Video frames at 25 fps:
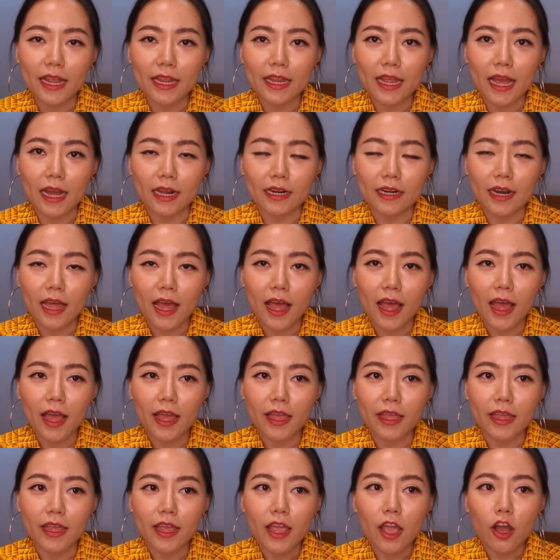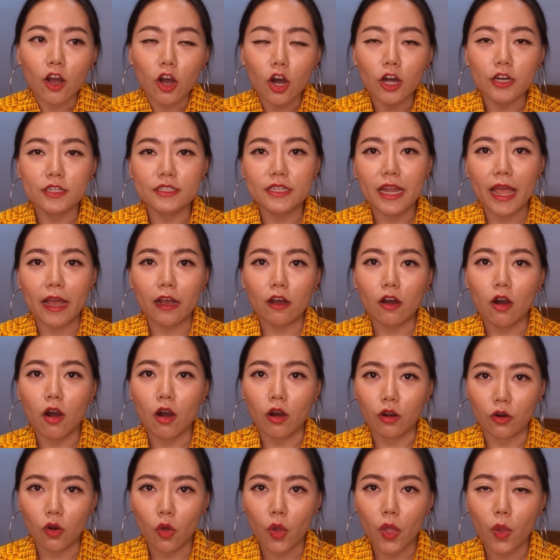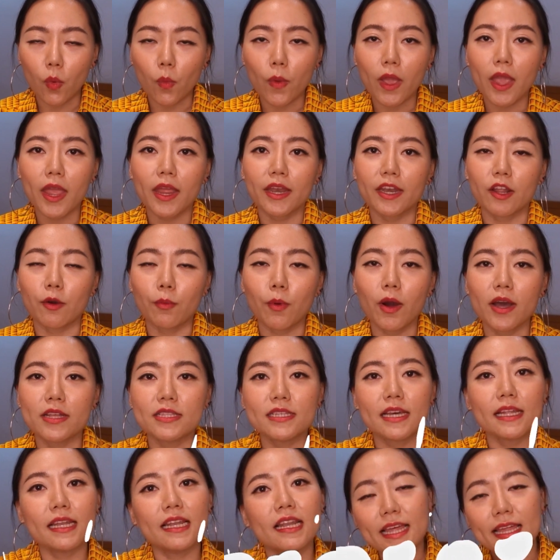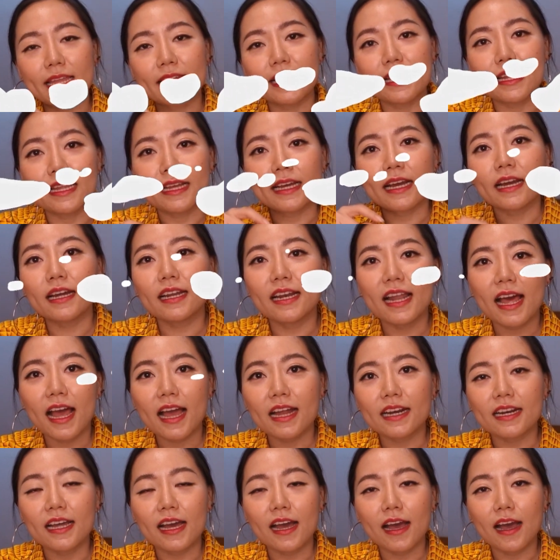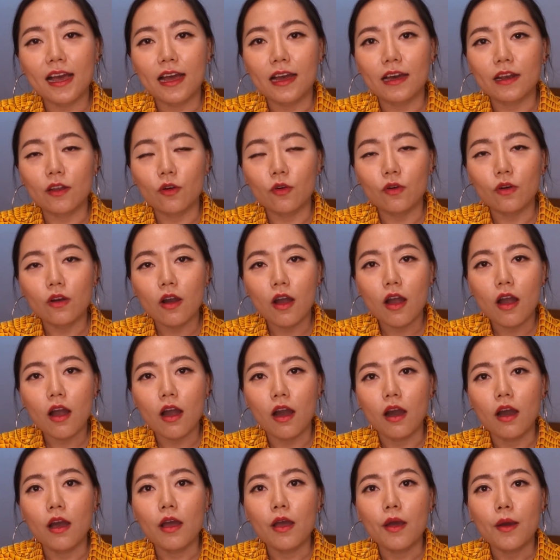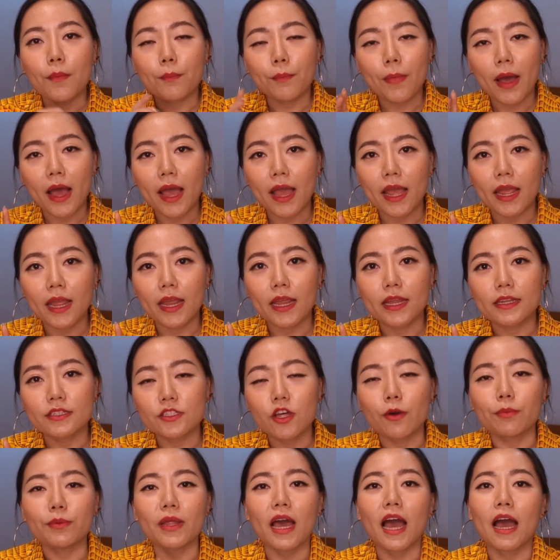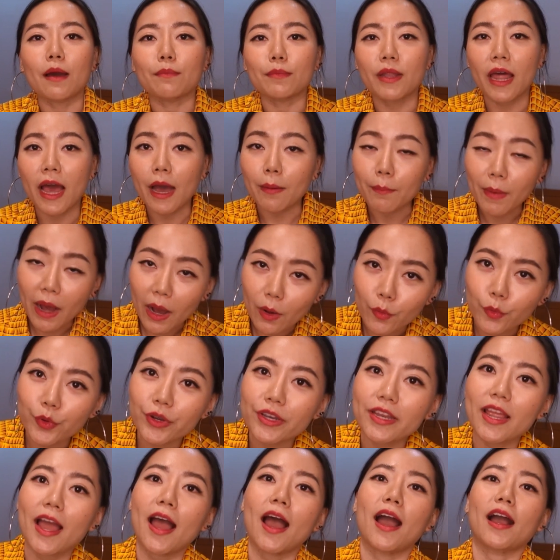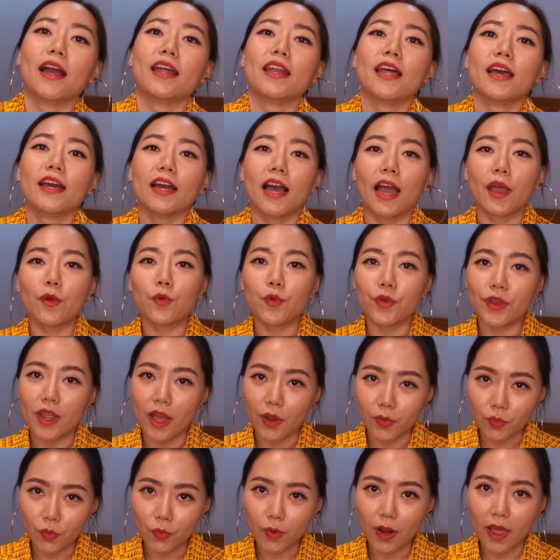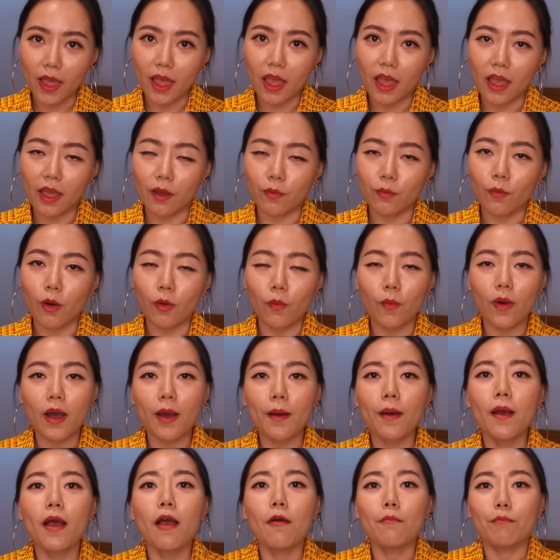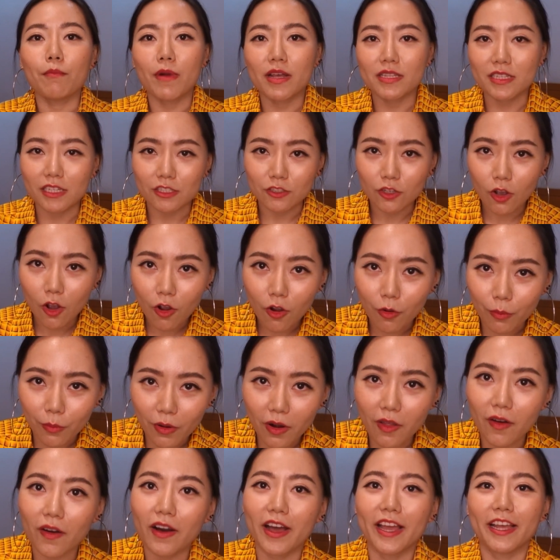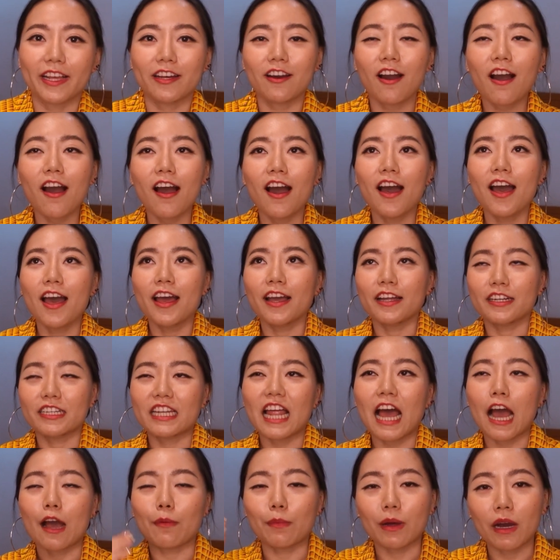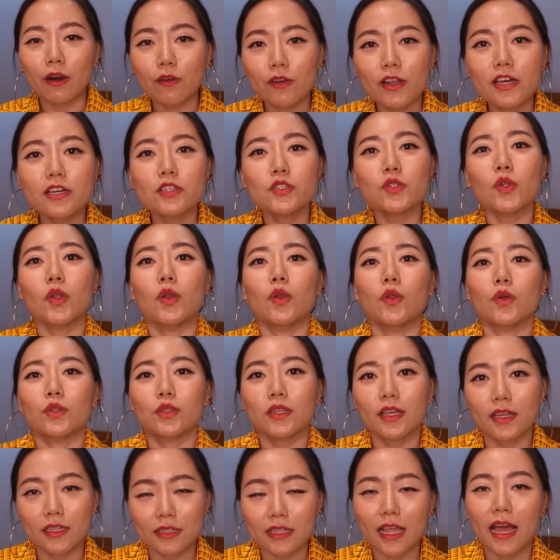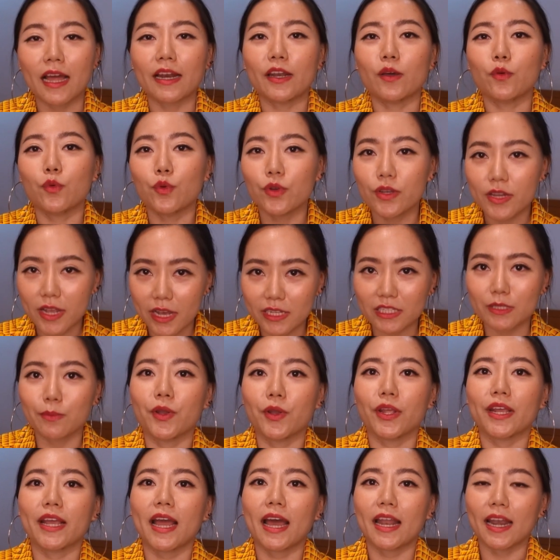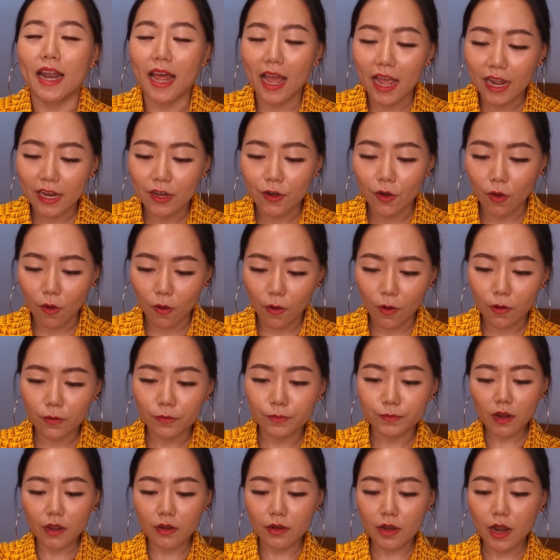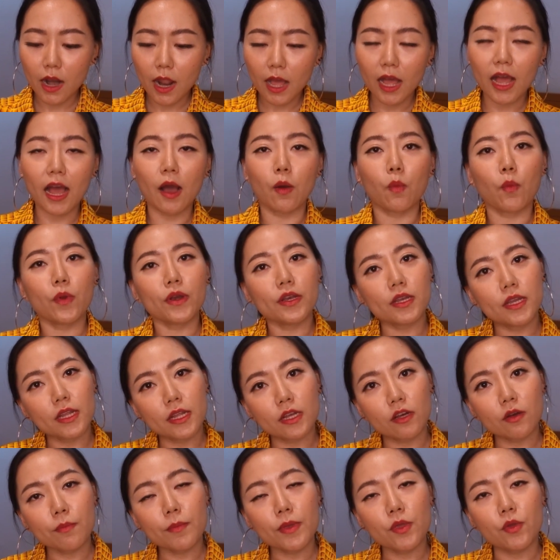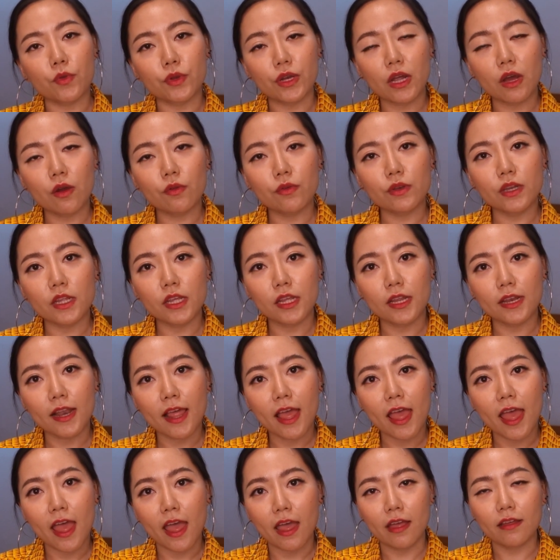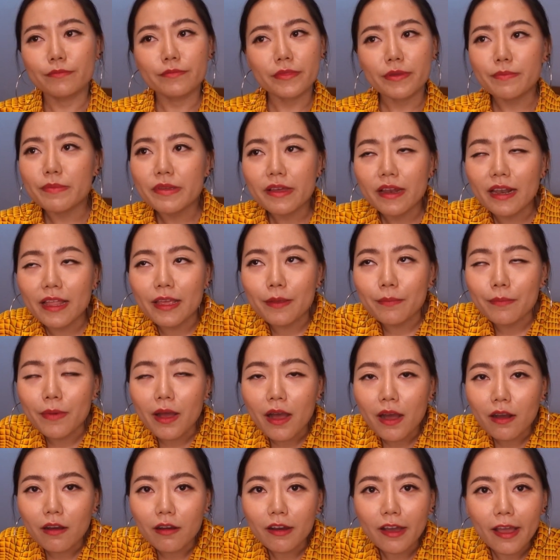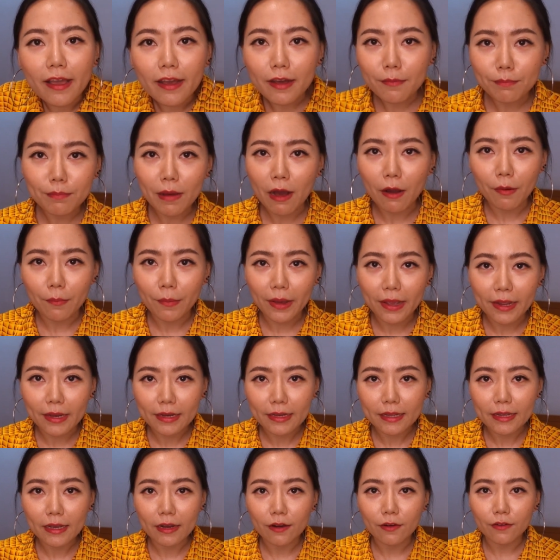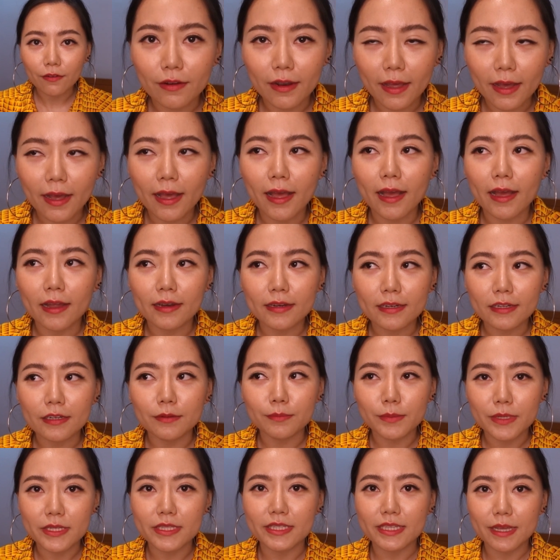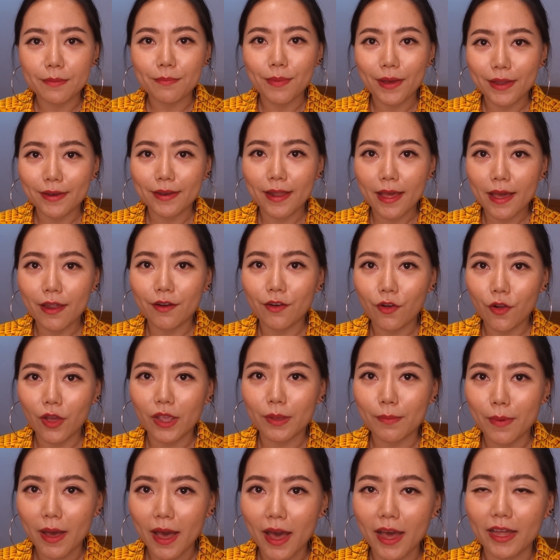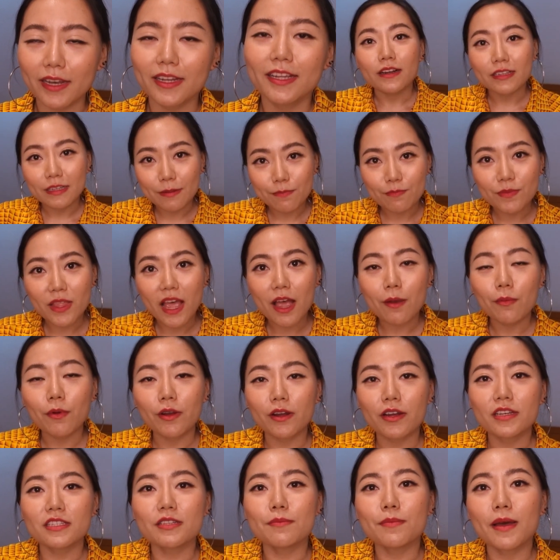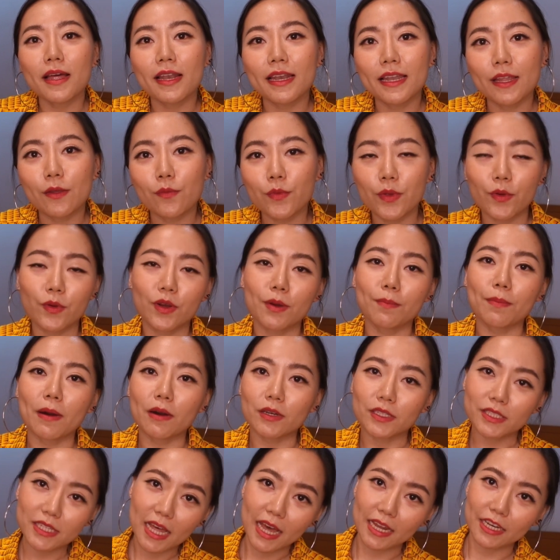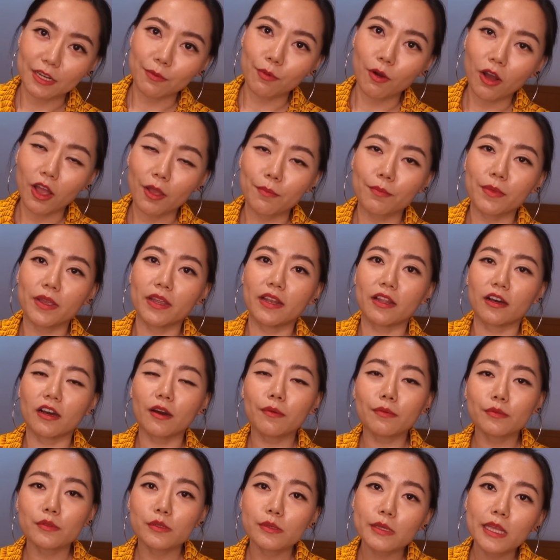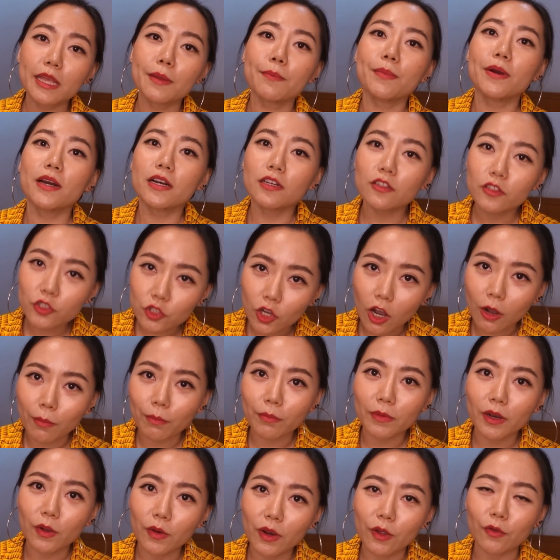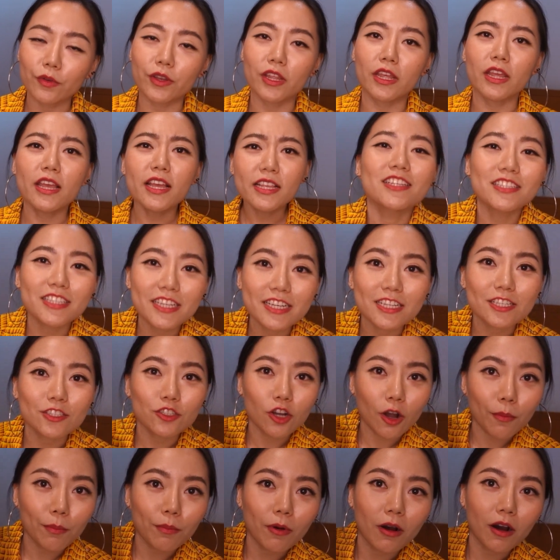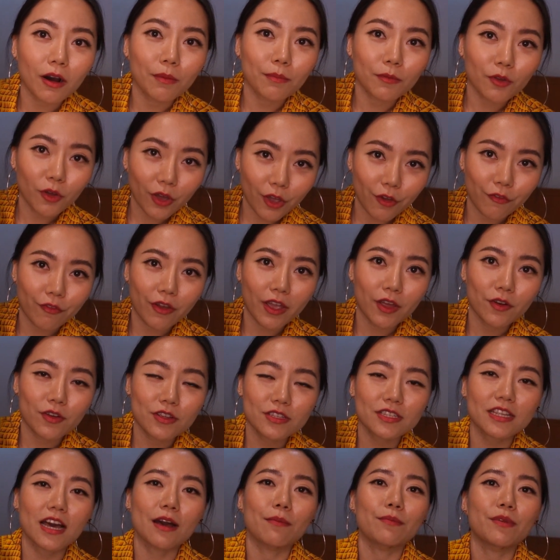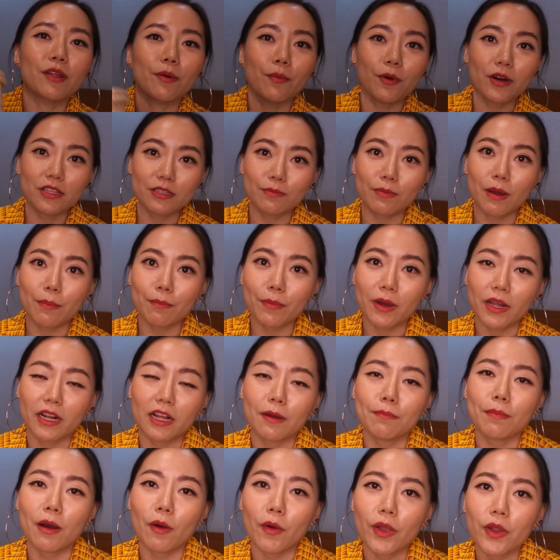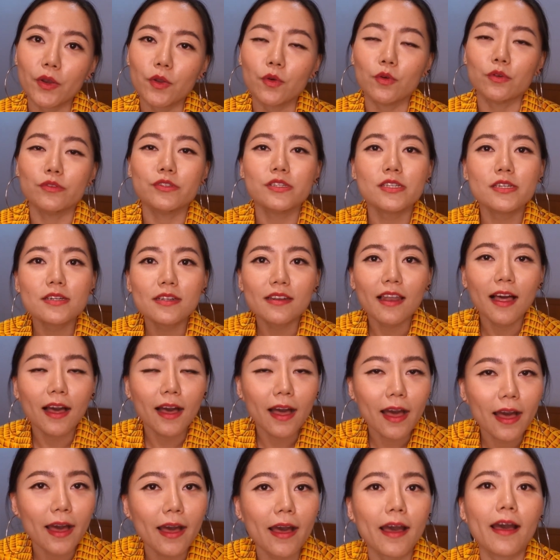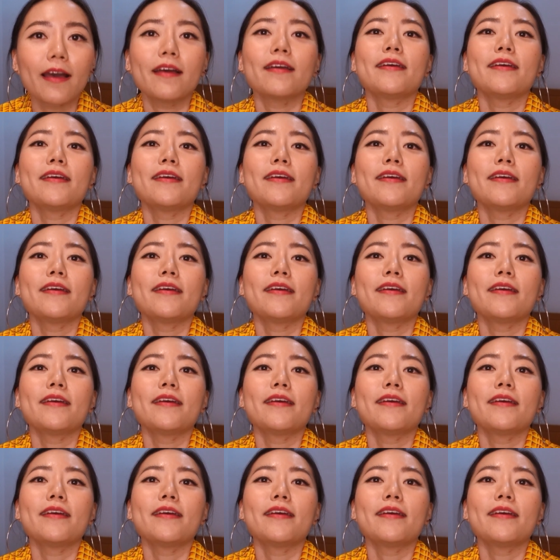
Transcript: อยากได้คอนแทคของโลเอเว่เดี๋ยวพอจะใส่ลิงก์ข้างล่างนะคะแล้วก็ไปสอบถามถามหาคุณหยาก็ได้ก็ให้คุณหยาดูแล บอกว่ามาจากช่องของพลอย ก็ถามเขาเรื่องส่วนลดต่างๆเดี๋ยวคุณหยาบริการให้เนาะนี่แหละค่ะวันนี้ก็มีอยู่เท่านี้แหละไม่มีอะไรมากก็แค่กระเป๋าใบเดียวราาคหนึ่ง7,500บาทคลิปหน้าพลอยก็จะมารีวิวกระเป๋าสารที่พลอยมีแล้วก็ที่เพิ่งช็อปเร็วๆนี้จริงๆช็อปพร้อมโลเอเว่ด้วยซ้ำเดี๋ยวพลอยจะมาเปิดกระเป๋าให้ดูซึ่งราคา